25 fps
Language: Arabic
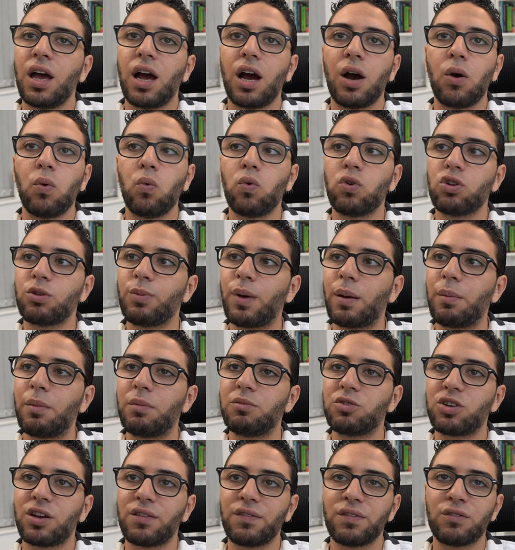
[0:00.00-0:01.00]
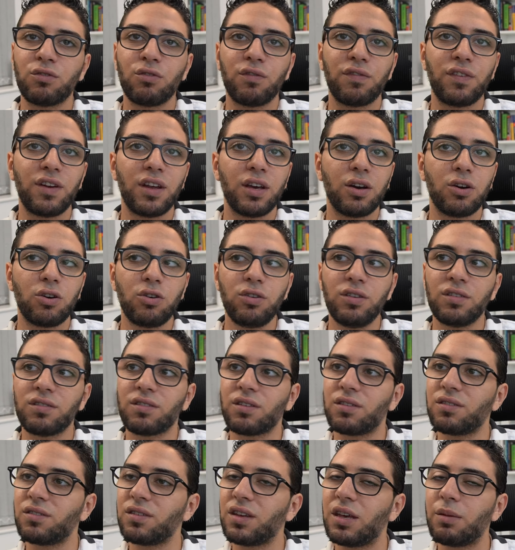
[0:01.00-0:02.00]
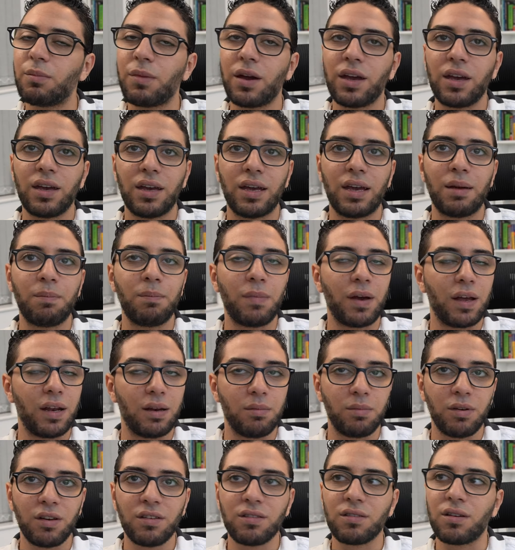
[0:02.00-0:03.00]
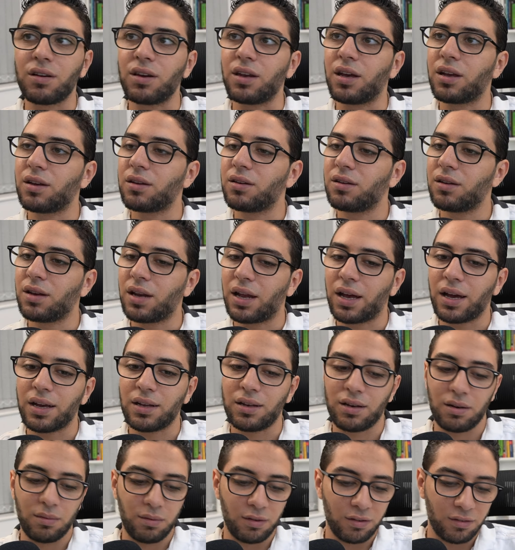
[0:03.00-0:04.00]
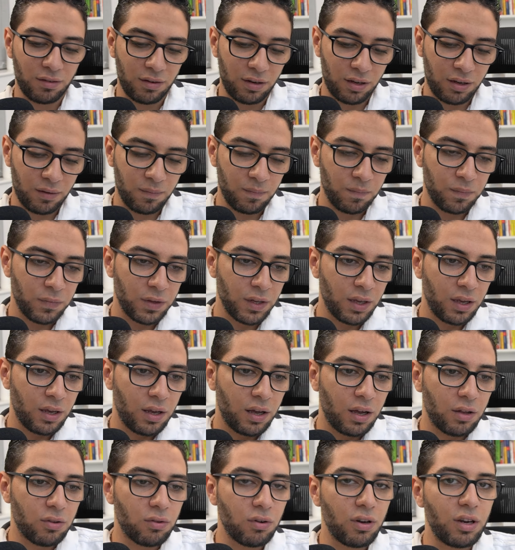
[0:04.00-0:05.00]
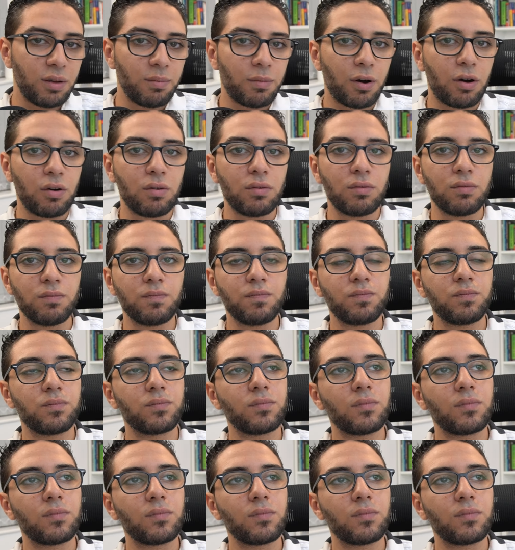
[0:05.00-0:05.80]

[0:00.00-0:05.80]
او كنت بعمل مش عارف سنو فليك واروح لستار سكيم ايا كان بقى اللي بيحصل يعني العجن اللي بيحصل يعني هتقول لي ما هو